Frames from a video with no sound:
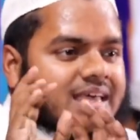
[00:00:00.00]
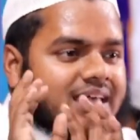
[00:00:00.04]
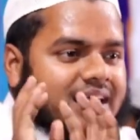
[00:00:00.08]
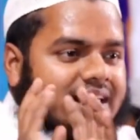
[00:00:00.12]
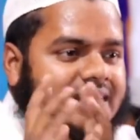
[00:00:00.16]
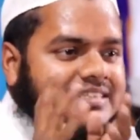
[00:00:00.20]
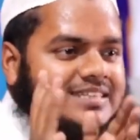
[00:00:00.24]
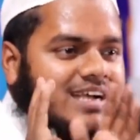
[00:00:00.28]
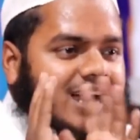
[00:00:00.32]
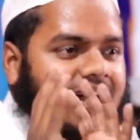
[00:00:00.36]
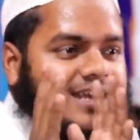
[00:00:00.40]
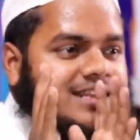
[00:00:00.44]
এই
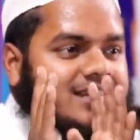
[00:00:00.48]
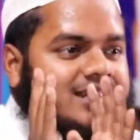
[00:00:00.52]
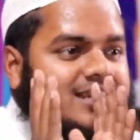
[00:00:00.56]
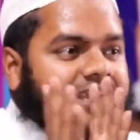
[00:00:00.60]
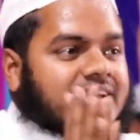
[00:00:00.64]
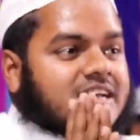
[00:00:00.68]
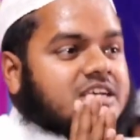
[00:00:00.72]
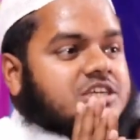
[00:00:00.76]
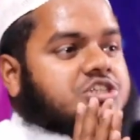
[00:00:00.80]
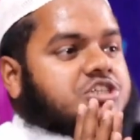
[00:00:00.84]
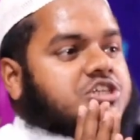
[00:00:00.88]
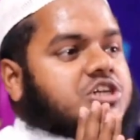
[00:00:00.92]
জায়গার
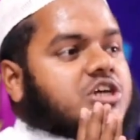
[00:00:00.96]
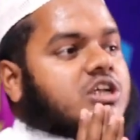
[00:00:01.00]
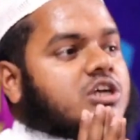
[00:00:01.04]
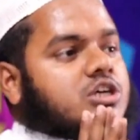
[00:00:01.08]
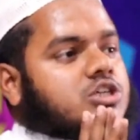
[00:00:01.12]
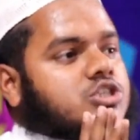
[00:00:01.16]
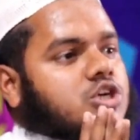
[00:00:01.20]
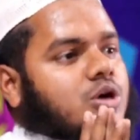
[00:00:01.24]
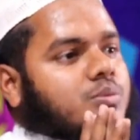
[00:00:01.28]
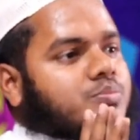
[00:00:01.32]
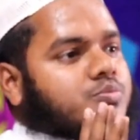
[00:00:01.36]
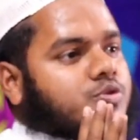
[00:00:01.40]
থেকে শিরিক
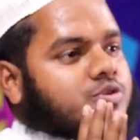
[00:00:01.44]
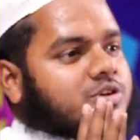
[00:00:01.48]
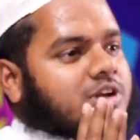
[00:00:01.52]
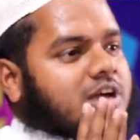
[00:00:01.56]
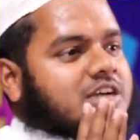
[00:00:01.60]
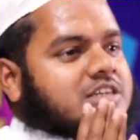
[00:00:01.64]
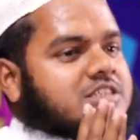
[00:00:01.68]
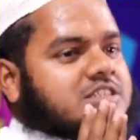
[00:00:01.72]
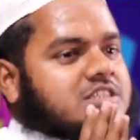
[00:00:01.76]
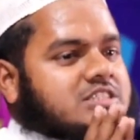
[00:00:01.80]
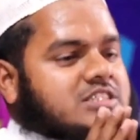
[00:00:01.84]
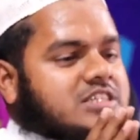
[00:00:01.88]
শব্দটা
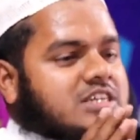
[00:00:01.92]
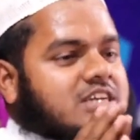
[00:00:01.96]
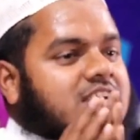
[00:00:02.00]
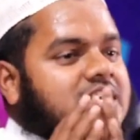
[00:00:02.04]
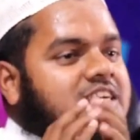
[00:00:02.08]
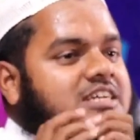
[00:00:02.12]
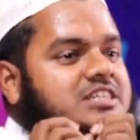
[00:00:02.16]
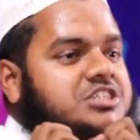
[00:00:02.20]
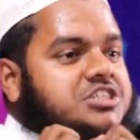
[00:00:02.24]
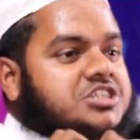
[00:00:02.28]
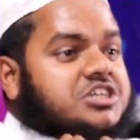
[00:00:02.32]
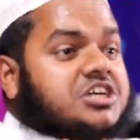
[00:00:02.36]
এসেছে
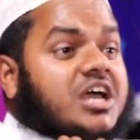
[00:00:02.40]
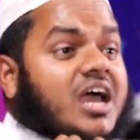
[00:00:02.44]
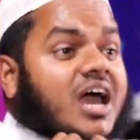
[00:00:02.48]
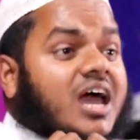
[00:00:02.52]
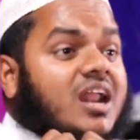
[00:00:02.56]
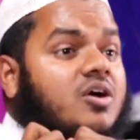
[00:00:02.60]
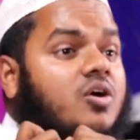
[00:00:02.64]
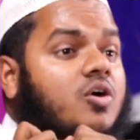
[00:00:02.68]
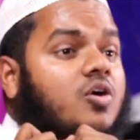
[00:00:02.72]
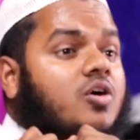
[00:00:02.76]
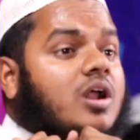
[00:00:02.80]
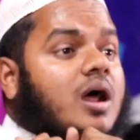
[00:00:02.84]
শেয়ার
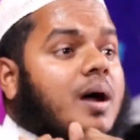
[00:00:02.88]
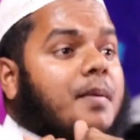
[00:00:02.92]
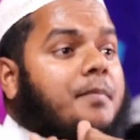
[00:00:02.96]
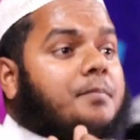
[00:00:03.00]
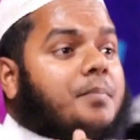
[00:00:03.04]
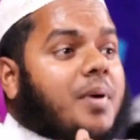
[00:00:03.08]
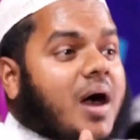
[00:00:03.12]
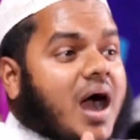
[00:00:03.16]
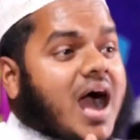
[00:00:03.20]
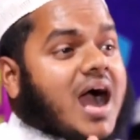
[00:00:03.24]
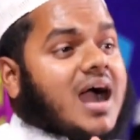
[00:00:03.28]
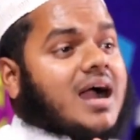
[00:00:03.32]
করা
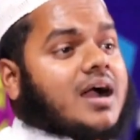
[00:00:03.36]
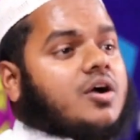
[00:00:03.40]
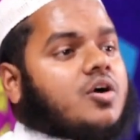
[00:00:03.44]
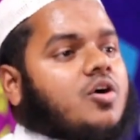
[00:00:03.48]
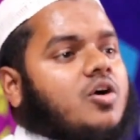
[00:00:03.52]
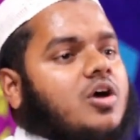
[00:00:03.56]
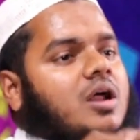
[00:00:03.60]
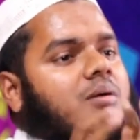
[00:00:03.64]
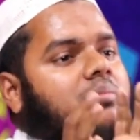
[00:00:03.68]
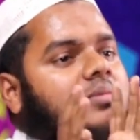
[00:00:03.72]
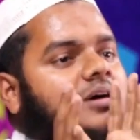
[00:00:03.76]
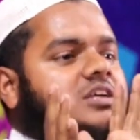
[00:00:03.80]
ভাগ
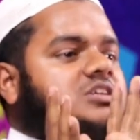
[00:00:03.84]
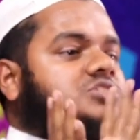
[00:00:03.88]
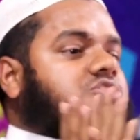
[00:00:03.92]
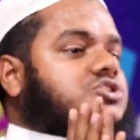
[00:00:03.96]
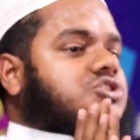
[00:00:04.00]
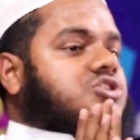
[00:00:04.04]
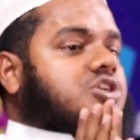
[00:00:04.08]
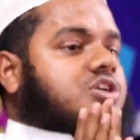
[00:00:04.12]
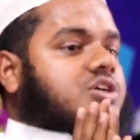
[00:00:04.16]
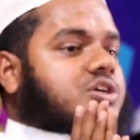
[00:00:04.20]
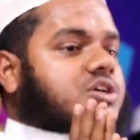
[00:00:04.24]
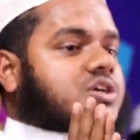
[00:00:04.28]
করা মানে
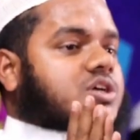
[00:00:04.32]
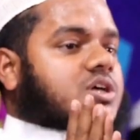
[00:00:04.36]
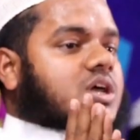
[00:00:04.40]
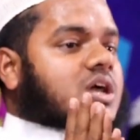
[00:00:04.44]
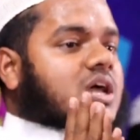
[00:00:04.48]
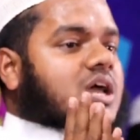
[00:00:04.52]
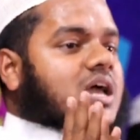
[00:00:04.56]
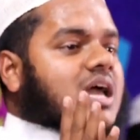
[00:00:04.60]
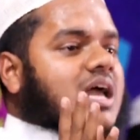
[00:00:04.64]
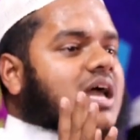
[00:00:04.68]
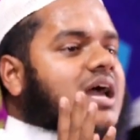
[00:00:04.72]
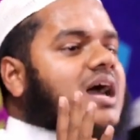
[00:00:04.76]
শিরিক
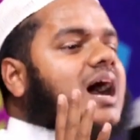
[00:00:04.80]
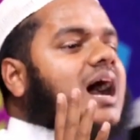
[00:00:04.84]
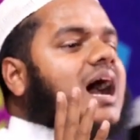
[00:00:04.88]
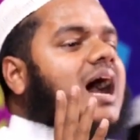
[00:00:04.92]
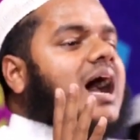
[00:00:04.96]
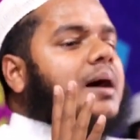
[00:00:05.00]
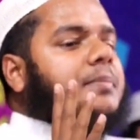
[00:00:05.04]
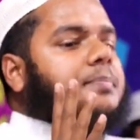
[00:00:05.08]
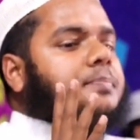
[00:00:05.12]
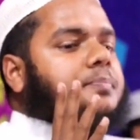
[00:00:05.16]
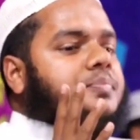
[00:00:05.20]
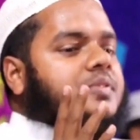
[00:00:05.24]

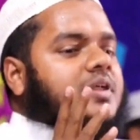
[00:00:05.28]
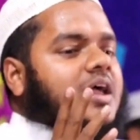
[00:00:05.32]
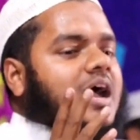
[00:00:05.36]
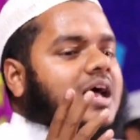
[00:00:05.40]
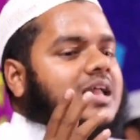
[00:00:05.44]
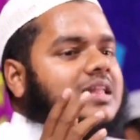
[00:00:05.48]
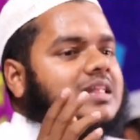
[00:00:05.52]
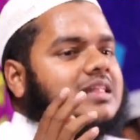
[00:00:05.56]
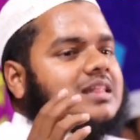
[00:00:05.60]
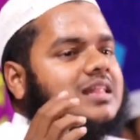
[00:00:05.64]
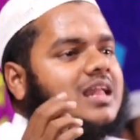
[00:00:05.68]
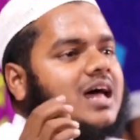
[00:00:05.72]
আপনি
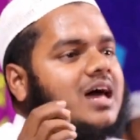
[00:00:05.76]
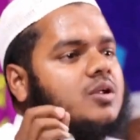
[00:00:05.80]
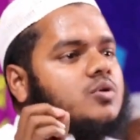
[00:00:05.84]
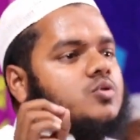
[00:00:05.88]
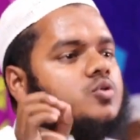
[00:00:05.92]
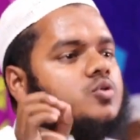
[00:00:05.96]
আল্লাহর